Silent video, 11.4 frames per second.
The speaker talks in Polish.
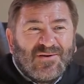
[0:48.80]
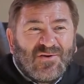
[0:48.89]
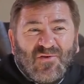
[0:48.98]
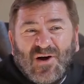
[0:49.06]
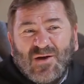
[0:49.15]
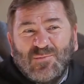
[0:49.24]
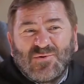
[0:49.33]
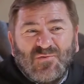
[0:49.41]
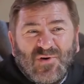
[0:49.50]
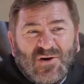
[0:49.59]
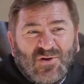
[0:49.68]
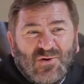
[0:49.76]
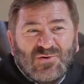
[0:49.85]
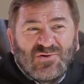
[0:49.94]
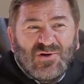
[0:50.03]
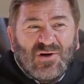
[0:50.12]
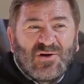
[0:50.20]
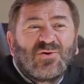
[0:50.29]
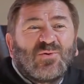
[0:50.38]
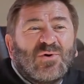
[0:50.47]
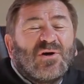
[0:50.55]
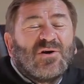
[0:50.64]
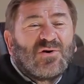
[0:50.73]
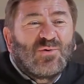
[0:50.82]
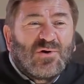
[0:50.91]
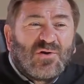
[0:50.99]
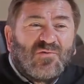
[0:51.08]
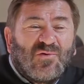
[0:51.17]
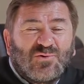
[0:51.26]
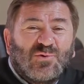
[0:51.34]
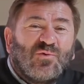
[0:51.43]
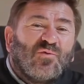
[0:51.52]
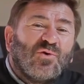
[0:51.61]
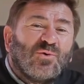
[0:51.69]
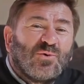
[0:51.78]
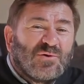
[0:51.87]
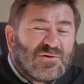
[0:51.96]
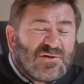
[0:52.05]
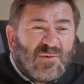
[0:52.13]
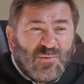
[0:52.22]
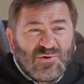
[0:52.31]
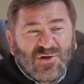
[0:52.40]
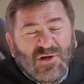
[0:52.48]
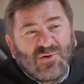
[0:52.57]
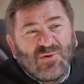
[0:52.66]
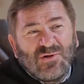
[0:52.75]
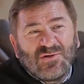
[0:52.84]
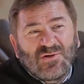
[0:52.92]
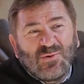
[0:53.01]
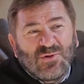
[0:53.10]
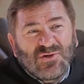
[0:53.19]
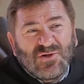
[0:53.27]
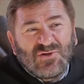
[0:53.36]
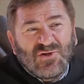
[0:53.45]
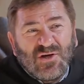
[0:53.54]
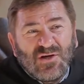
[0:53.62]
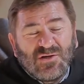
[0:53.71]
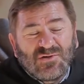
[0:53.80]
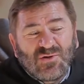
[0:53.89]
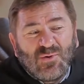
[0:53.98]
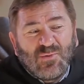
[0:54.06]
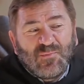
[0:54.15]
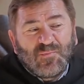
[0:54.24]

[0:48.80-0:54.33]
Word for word: trwaj przy wartościach, które, które tworzą Twoją tożsamość katolicką i chrześcijańską.